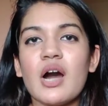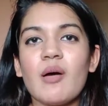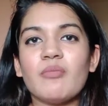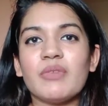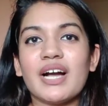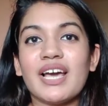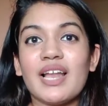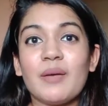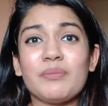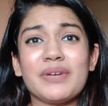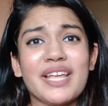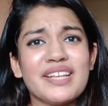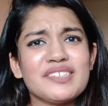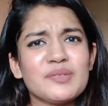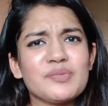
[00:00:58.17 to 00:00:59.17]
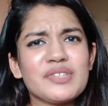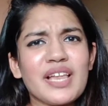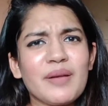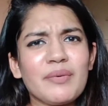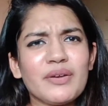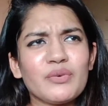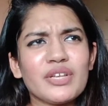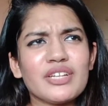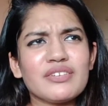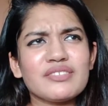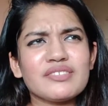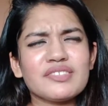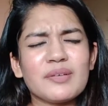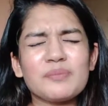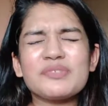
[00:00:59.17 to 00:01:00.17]
अगर आप नहीं सब्सक्राइब हैं उनके
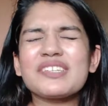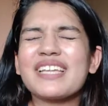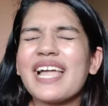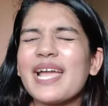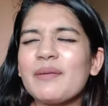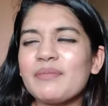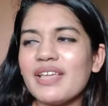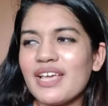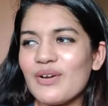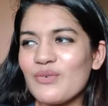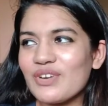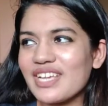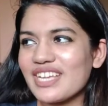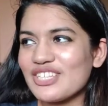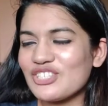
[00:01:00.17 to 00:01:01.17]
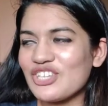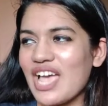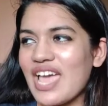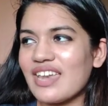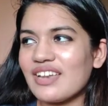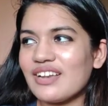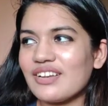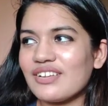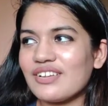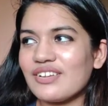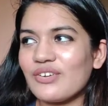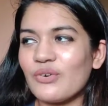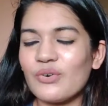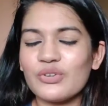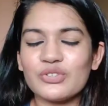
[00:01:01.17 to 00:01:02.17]
सब्सक्राइब हैं उनके चैनल
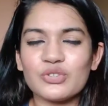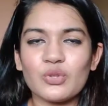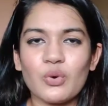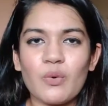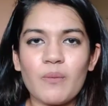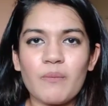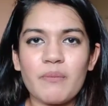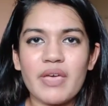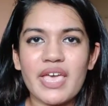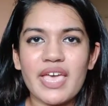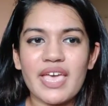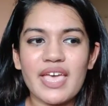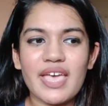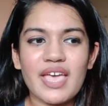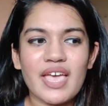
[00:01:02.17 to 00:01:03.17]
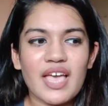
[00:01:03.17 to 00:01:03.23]
को तो मैं